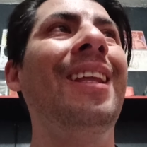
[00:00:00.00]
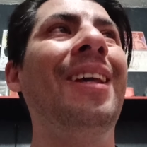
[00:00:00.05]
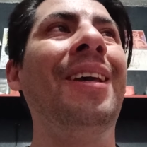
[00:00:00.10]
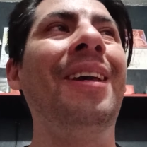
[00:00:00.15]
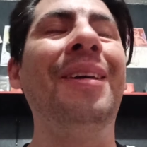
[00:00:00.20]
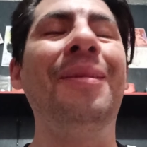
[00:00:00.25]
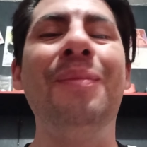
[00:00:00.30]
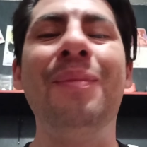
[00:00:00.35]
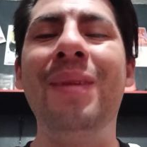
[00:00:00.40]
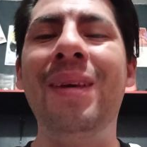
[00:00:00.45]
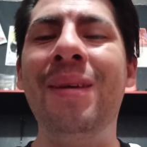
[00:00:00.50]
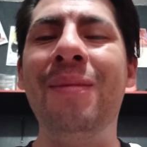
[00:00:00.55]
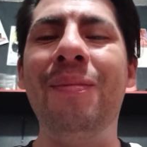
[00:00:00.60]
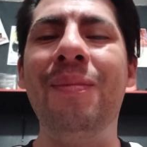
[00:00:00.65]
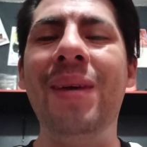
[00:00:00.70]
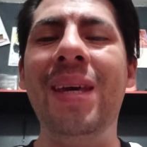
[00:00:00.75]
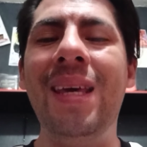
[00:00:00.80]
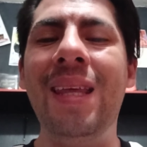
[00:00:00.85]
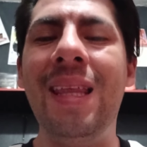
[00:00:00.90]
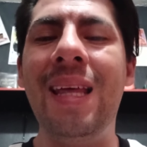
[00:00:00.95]
de mi
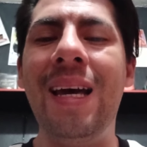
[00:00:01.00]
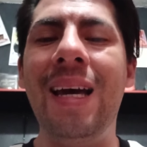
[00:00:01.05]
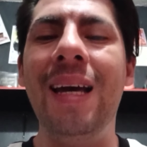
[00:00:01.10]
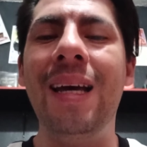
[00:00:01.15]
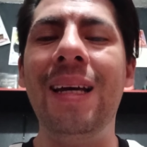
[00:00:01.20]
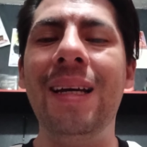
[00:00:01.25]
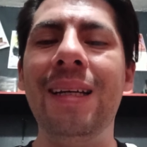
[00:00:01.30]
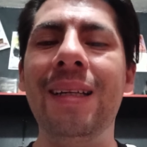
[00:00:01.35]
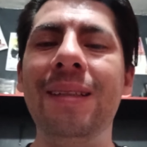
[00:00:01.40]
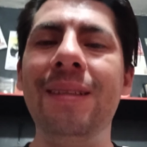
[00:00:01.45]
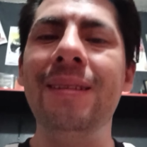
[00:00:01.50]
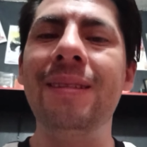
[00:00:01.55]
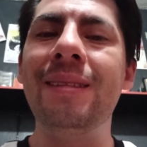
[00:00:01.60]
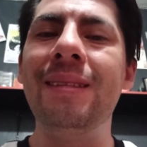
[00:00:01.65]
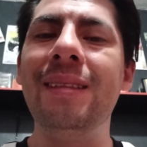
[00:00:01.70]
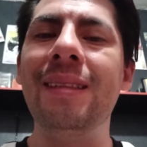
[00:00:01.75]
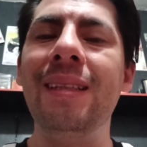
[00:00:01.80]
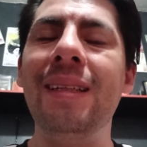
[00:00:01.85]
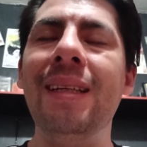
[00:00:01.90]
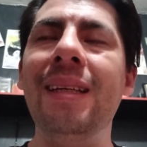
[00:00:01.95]
vida,
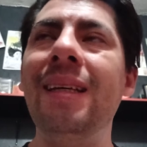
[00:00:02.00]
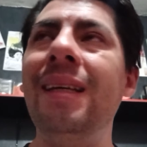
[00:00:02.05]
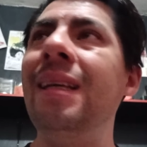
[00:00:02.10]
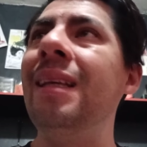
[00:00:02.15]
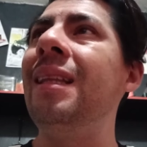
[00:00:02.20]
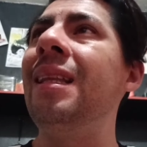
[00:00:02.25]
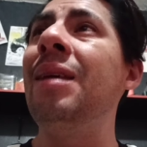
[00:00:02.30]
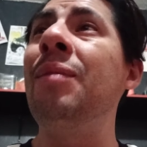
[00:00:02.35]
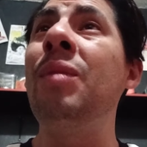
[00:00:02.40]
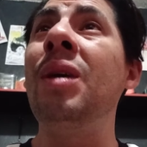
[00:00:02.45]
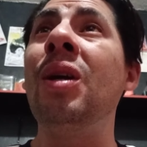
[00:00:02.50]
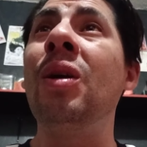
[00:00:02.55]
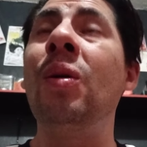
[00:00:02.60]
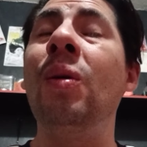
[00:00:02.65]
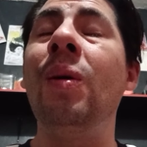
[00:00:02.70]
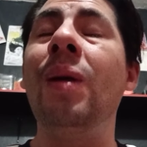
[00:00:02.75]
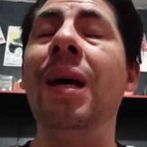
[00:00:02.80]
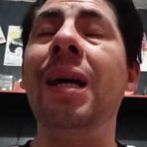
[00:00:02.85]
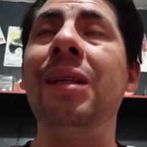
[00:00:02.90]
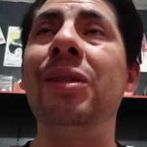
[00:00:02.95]
de mi
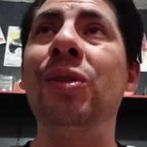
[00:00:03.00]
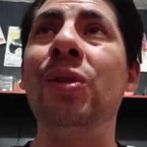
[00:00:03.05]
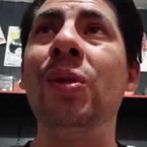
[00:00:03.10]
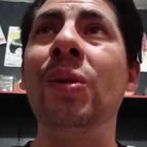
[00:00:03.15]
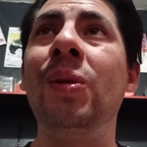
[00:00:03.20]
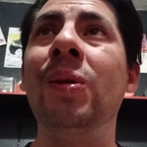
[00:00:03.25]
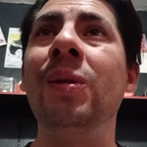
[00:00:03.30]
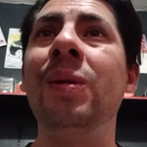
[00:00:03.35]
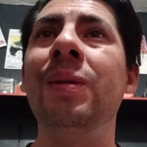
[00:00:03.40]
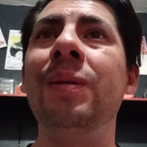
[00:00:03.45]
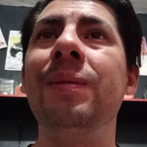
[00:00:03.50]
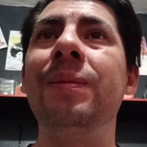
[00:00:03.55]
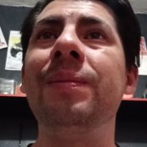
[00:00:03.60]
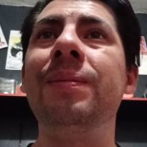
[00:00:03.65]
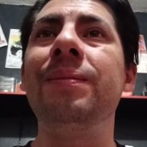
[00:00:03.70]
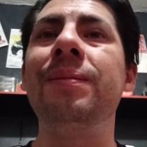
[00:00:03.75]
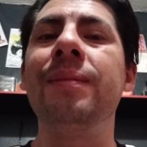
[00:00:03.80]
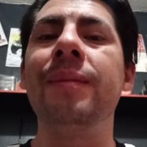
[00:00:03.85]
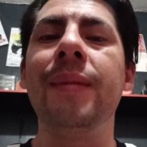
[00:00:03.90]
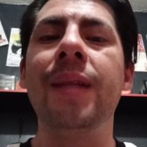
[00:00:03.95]
corazón
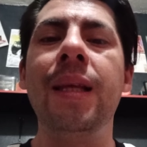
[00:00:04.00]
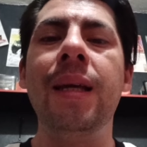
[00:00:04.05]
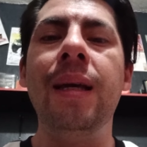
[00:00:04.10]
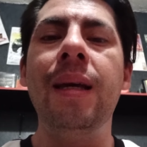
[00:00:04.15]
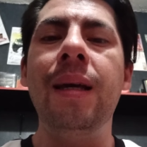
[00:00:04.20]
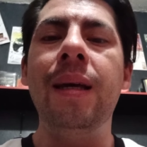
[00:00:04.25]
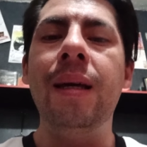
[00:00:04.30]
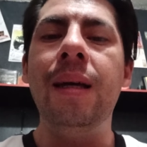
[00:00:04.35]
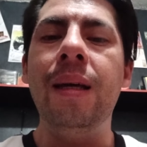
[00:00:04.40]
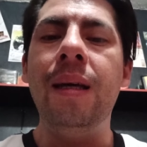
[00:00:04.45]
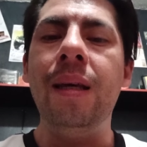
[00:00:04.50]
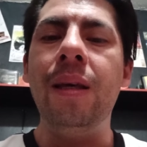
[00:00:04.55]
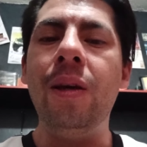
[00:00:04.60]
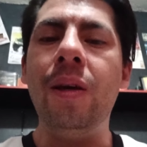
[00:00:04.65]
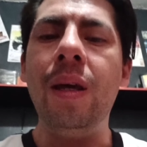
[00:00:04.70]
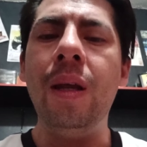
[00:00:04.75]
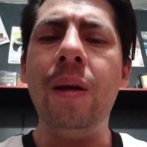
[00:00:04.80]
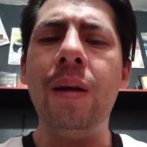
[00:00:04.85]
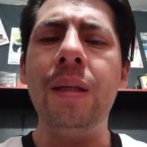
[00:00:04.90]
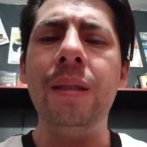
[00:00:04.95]

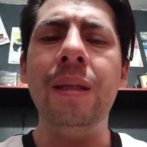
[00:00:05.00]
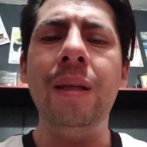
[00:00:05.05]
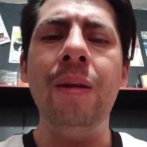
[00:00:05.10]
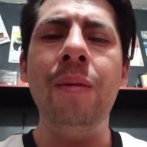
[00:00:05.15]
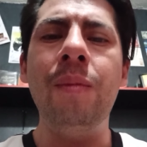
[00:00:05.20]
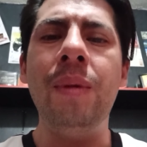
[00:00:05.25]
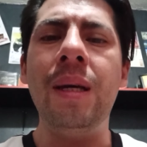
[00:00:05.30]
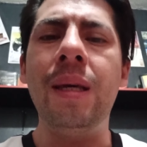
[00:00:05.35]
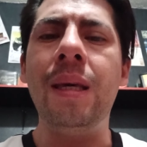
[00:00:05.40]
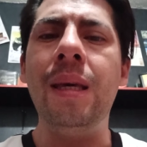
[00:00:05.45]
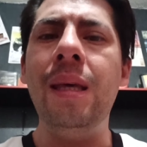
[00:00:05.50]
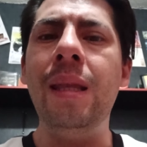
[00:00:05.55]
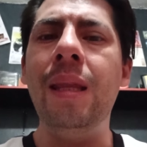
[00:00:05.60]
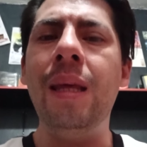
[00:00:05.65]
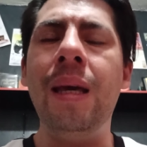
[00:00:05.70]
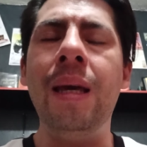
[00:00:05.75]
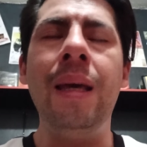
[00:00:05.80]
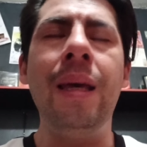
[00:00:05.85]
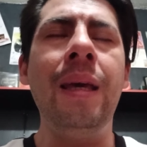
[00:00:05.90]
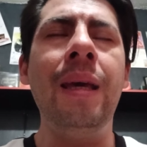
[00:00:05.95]
yo quiero que se lo
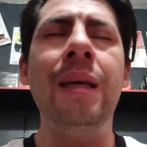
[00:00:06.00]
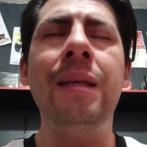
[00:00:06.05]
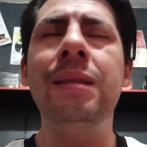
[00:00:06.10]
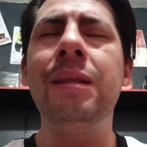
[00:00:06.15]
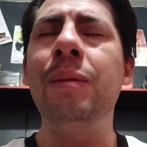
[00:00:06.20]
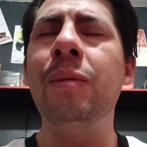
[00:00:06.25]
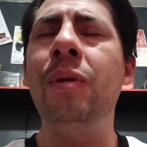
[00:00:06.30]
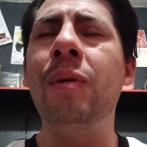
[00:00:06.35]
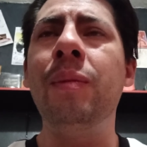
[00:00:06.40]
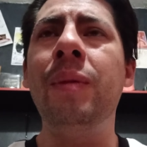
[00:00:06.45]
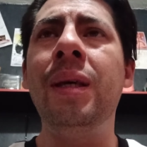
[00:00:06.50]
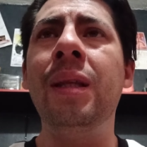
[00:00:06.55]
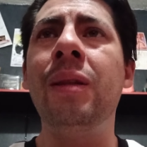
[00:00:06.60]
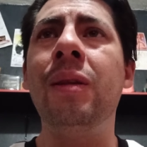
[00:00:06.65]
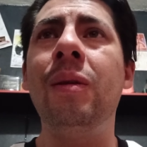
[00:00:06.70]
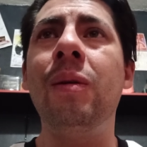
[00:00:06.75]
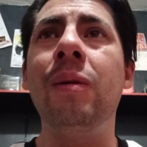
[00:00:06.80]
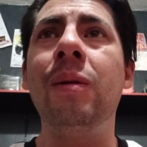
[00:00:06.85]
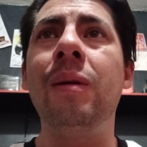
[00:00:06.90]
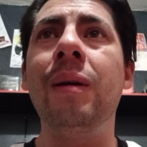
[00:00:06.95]
imaginen en este
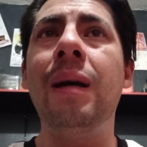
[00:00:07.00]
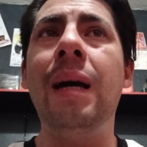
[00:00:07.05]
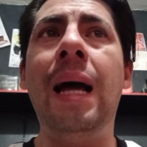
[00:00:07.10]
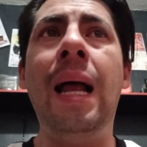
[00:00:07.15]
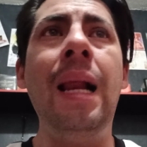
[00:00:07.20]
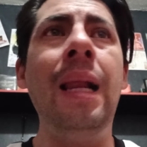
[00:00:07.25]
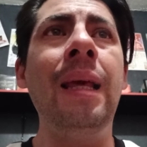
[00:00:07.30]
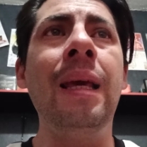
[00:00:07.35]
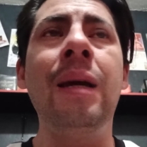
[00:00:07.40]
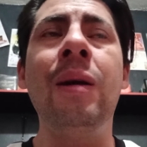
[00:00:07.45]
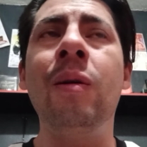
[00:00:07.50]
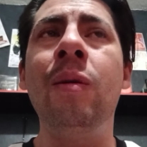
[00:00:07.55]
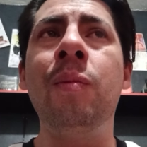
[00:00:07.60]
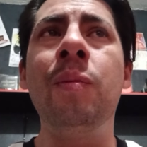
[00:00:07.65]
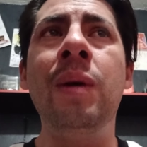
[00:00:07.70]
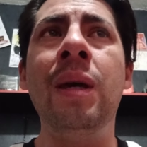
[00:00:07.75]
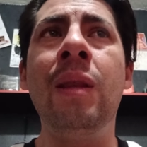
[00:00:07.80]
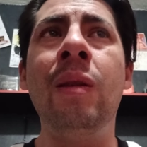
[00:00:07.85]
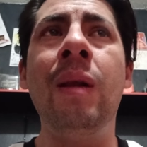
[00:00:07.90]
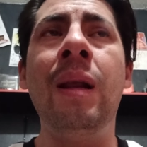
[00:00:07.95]
momento alguien
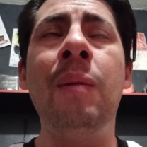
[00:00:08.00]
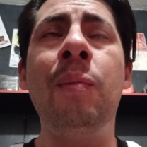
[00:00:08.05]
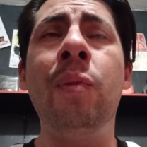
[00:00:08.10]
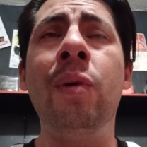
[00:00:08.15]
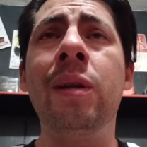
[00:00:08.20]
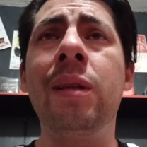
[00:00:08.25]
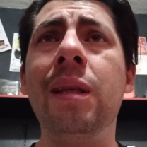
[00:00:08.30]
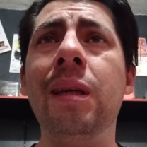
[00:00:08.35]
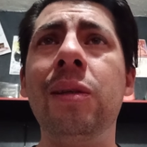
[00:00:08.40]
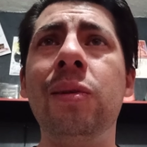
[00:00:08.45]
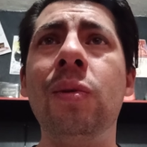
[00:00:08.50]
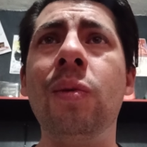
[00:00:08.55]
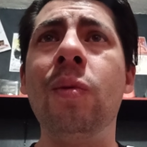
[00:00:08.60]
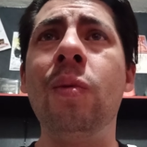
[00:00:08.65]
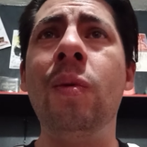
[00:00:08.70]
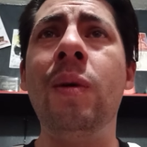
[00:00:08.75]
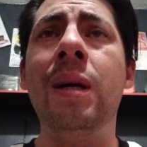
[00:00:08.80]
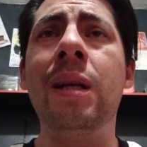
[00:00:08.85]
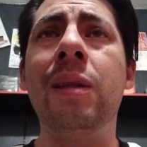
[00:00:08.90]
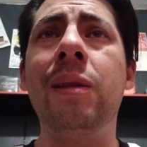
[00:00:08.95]
golpeando la puerta de su
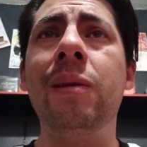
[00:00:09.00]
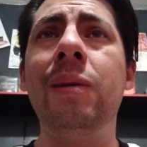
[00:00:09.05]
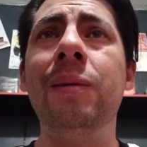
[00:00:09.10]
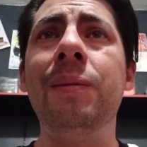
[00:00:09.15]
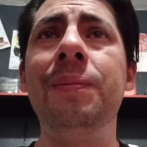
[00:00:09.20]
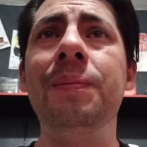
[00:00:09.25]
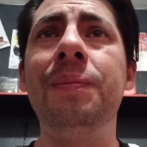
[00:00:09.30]
cuarto.